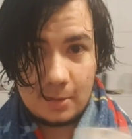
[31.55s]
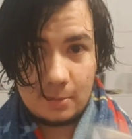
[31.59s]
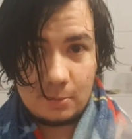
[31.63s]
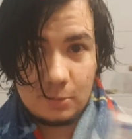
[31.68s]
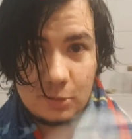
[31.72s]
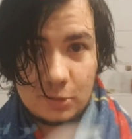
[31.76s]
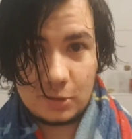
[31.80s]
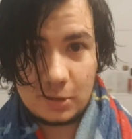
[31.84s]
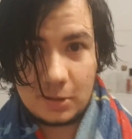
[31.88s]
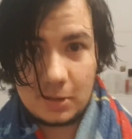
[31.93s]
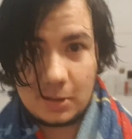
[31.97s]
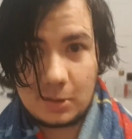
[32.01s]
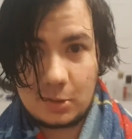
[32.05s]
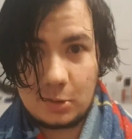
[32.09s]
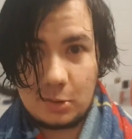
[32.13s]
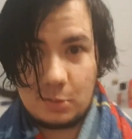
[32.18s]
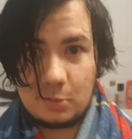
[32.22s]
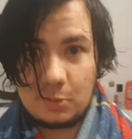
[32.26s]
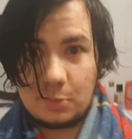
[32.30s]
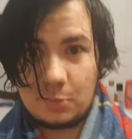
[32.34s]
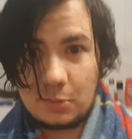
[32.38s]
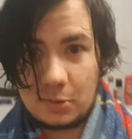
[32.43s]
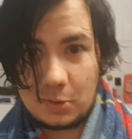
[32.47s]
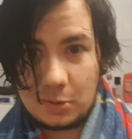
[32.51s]
Bierzecie coś,
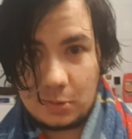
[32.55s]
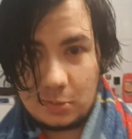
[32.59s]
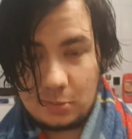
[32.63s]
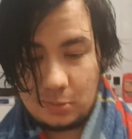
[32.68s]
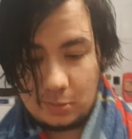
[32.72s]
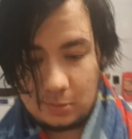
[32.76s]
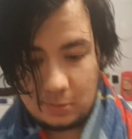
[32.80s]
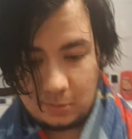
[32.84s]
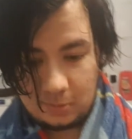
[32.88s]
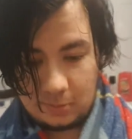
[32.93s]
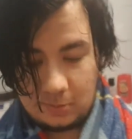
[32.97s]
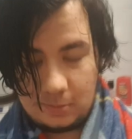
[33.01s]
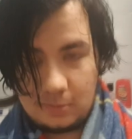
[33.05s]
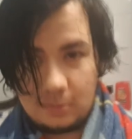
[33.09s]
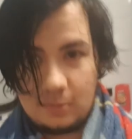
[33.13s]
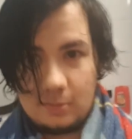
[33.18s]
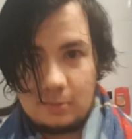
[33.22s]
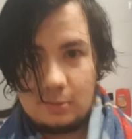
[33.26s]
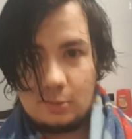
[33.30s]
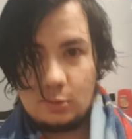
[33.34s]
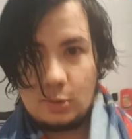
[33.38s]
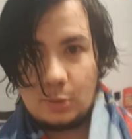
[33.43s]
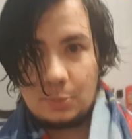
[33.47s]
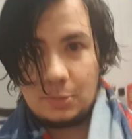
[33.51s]
po prostu
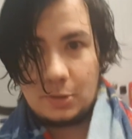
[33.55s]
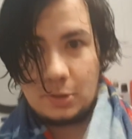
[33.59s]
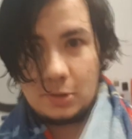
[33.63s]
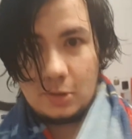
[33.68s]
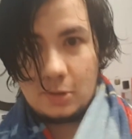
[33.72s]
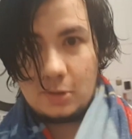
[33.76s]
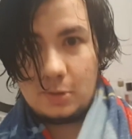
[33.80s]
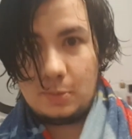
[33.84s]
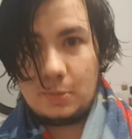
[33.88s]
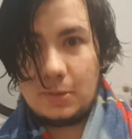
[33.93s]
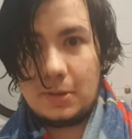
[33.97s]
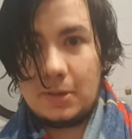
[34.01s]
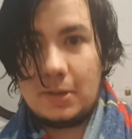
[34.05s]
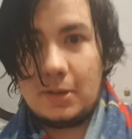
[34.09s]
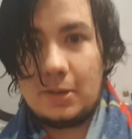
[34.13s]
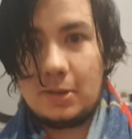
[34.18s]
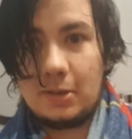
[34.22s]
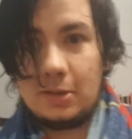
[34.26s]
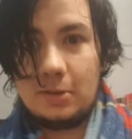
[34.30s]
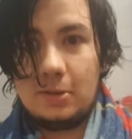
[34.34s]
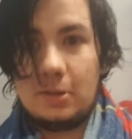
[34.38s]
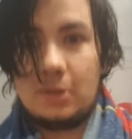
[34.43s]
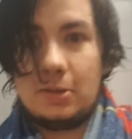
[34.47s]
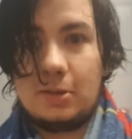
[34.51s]
łapiecie sobie
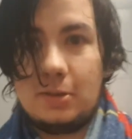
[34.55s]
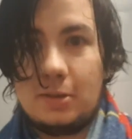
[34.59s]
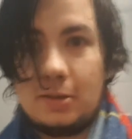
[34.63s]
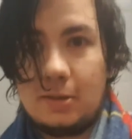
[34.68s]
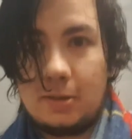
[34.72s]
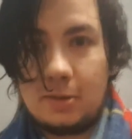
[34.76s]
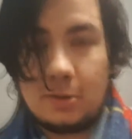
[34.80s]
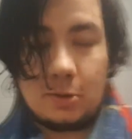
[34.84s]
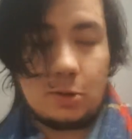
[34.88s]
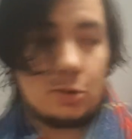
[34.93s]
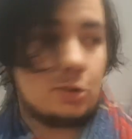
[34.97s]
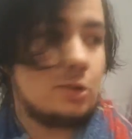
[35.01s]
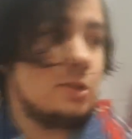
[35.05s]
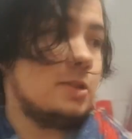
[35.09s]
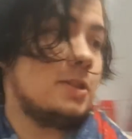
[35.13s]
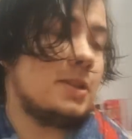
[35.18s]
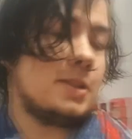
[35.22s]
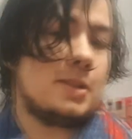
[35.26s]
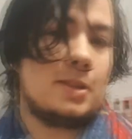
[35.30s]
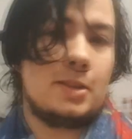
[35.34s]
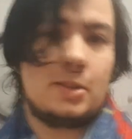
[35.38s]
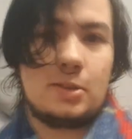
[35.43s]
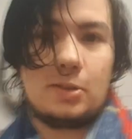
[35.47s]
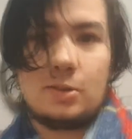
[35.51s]
tak, idziecie, ktoś idzie
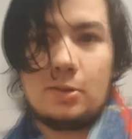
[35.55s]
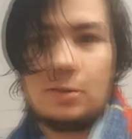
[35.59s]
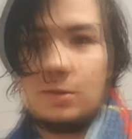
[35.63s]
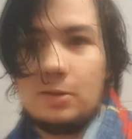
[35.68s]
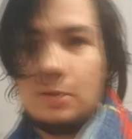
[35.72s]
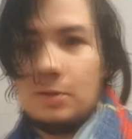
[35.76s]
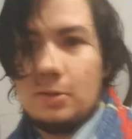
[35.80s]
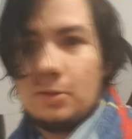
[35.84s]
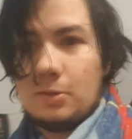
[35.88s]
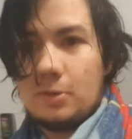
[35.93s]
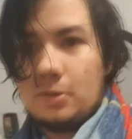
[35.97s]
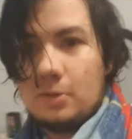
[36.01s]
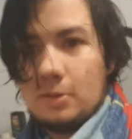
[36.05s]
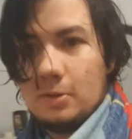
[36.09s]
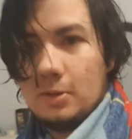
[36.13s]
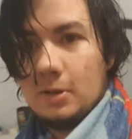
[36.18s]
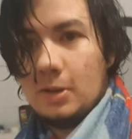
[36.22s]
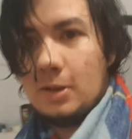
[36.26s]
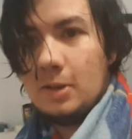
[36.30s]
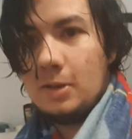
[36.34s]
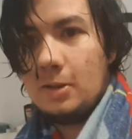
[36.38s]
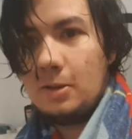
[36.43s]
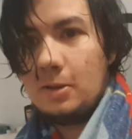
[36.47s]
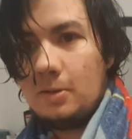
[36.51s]
z tej strony, no to
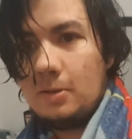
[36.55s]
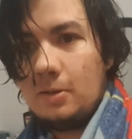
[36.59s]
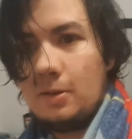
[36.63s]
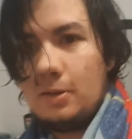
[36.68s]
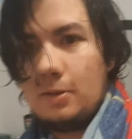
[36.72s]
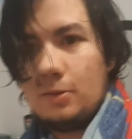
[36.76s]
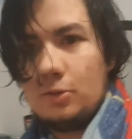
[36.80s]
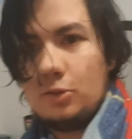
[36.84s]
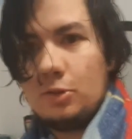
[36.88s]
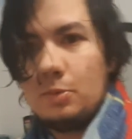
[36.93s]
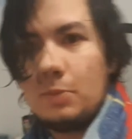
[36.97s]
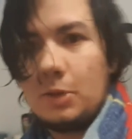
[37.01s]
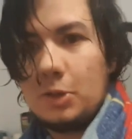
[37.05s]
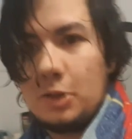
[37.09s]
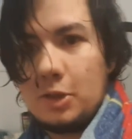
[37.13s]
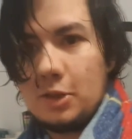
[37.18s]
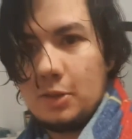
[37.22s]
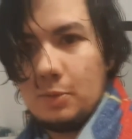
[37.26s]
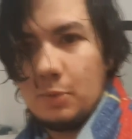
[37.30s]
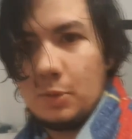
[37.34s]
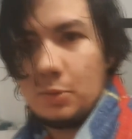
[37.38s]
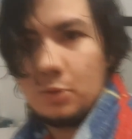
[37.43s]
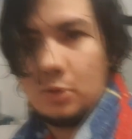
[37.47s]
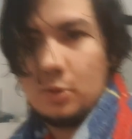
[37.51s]
nie wiem, trzymacie
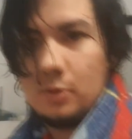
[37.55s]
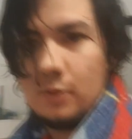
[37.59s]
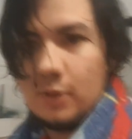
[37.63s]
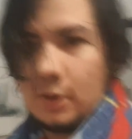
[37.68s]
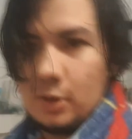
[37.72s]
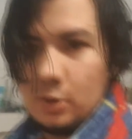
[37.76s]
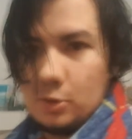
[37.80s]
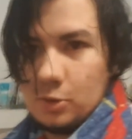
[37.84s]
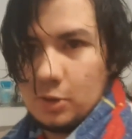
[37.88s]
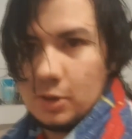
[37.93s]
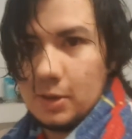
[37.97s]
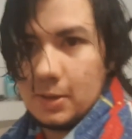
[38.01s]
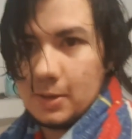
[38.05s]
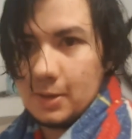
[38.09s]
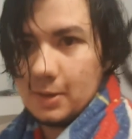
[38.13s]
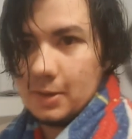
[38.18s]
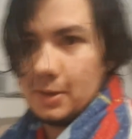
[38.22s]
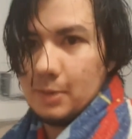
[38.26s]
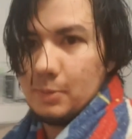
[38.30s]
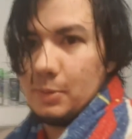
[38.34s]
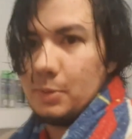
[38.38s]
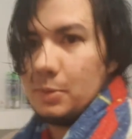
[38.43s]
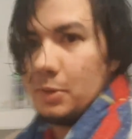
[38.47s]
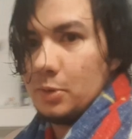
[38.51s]
sobie po prostu dwie rączki, tak?
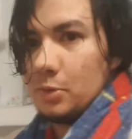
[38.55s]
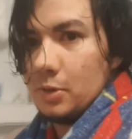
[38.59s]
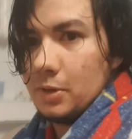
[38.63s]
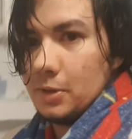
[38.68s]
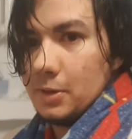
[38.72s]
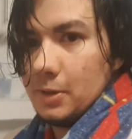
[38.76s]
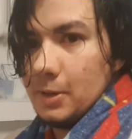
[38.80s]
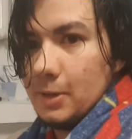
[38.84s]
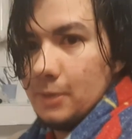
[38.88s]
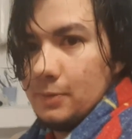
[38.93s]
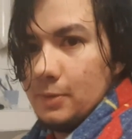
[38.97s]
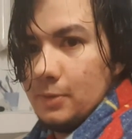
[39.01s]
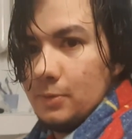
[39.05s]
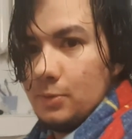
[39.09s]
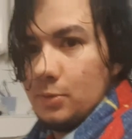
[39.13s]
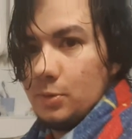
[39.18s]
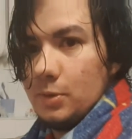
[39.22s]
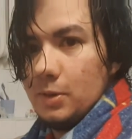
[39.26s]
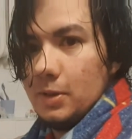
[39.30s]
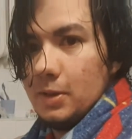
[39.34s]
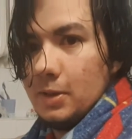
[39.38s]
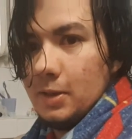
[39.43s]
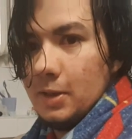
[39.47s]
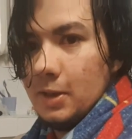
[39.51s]
Ja mam akurat telefon
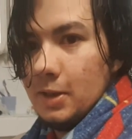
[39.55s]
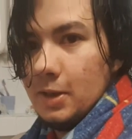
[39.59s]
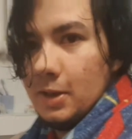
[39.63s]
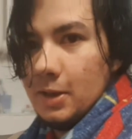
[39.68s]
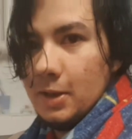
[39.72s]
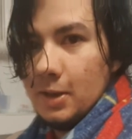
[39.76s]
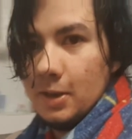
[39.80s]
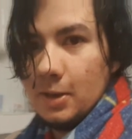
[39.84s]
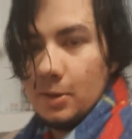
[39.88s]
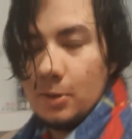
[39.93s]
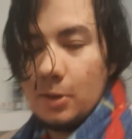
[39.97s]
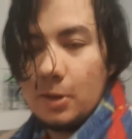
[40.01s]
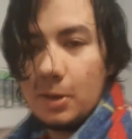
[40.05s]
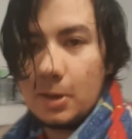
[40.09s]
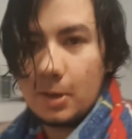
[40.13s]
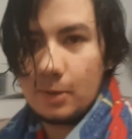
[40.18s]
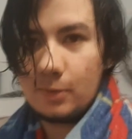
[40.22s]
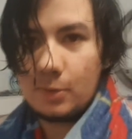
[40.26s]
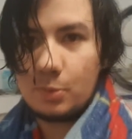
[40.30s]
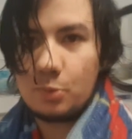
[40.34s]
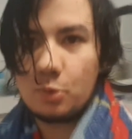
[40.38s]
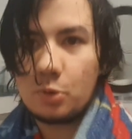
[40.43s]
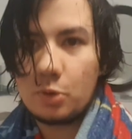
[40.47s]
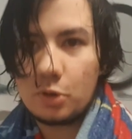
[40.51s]
drugi. No i ta
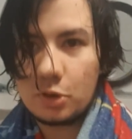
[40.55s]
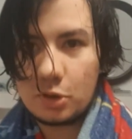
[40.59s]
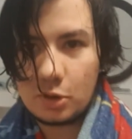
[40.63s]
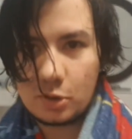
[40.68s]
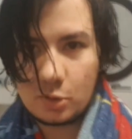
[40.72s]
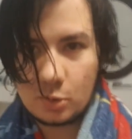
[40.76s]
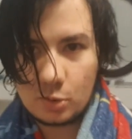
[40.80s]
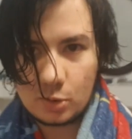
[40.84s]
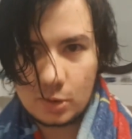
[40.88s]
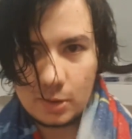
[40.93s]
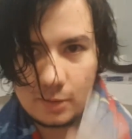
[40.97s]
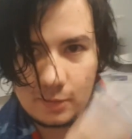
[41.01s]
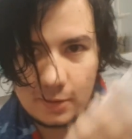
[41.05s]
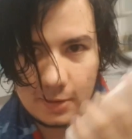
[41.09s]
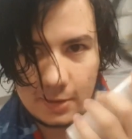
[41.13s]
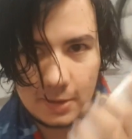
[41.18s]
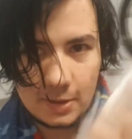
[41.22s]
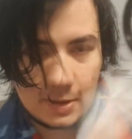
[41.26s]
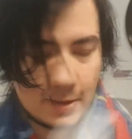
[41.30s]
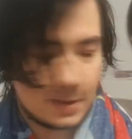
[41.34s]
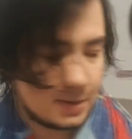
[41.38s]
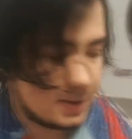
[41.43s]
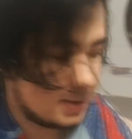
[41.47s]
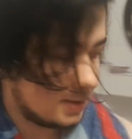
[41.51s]
wypukłość jest
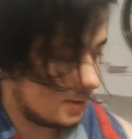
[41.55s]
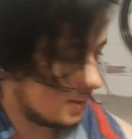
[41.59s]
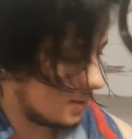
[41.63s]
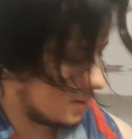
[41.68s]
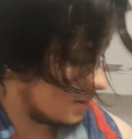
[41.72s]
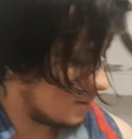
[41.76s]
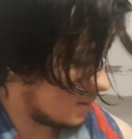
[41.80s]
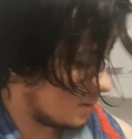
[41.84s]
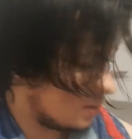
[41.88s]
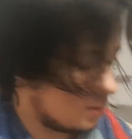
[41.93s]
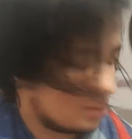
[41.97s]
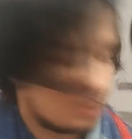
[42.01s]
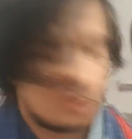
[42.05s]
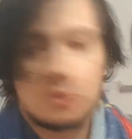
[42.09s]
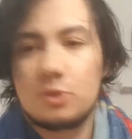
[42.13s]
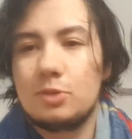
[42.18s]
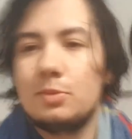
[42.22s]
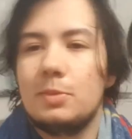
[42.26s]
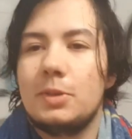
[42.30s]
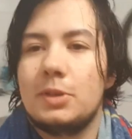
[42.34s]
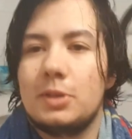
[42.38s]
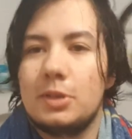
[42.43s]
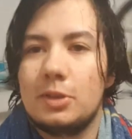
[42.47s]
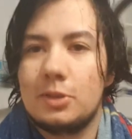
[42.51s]
uznawana za, za to, że
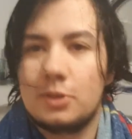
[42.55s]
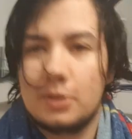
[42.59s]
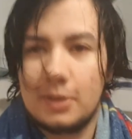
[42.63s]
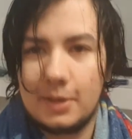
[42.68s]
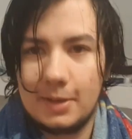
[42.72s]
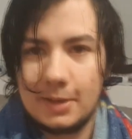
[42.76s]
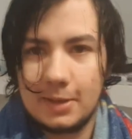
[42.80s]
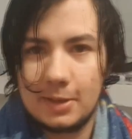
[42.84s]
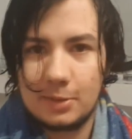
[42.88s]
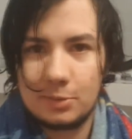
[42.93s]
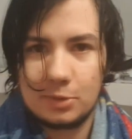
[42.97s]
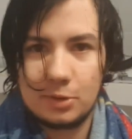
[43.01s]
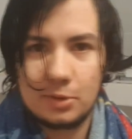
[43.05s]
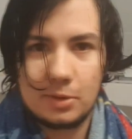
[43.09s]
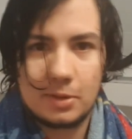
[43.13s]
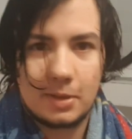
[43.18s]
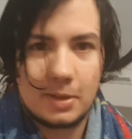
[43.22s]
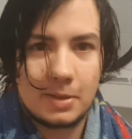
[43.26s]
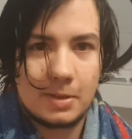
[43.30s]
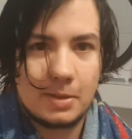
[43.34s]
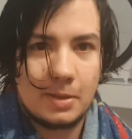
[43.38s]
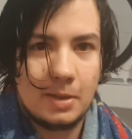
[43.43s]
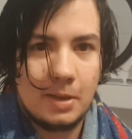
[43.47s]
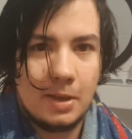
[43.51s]
trzymacie jeszcze rękę przy
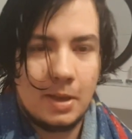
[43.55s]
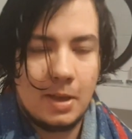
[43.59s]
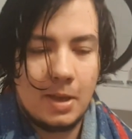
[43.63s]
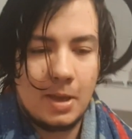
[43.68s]
okazji.